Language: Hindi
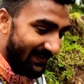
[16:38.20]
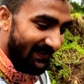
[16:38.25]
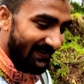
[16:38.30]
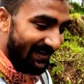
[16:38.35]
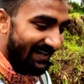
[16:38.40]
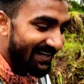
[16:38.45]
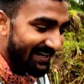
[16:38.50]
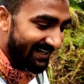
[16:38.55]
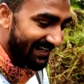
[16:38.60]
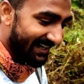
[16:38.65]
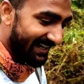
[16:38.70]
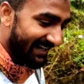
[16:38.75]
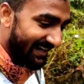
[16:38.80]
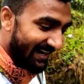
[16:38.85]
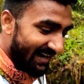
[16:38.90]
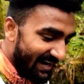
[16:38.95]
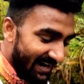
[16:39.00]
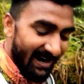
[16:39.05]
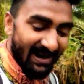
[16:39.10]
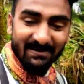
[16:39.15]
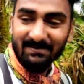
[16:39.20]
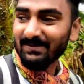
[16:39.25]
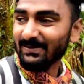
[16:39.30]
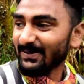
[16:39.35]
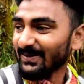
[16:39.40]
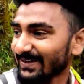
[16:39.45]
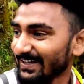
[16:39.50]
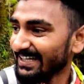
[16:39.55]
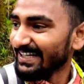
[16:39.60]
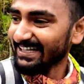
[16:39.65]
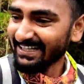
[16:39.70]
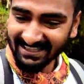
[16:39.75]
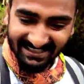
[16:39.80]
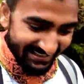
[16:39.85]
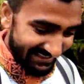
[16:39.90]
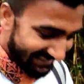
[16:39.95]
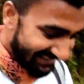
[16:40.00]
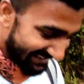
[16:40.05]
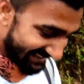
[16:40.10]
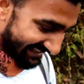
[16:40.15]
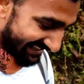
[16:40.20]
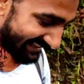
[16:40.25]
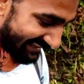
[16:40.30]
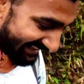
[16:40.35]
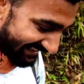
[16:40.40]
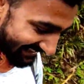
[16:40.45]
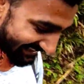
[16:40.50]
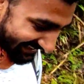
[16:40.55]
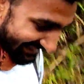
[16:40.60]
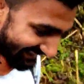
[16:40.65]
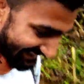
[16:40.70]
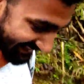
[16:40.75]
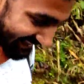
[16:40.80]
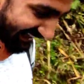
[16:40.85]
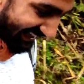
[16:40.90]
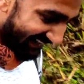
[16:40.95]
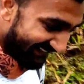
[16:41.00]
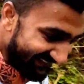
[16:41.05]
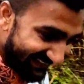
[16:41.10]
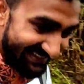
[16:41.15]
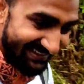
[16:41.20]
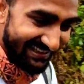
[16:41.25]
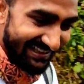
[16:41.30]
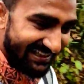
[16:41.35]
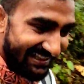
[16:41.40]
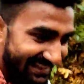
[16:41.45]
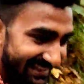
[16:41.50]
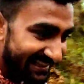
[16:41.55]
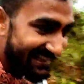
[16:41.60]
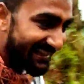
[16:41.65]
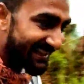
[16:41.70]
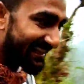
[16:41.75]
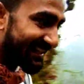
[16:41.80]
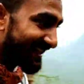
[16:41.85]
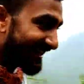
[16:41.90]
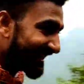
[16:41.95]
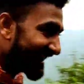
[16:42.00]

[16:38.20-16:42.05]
और हम लोग आस्ते से चल रहे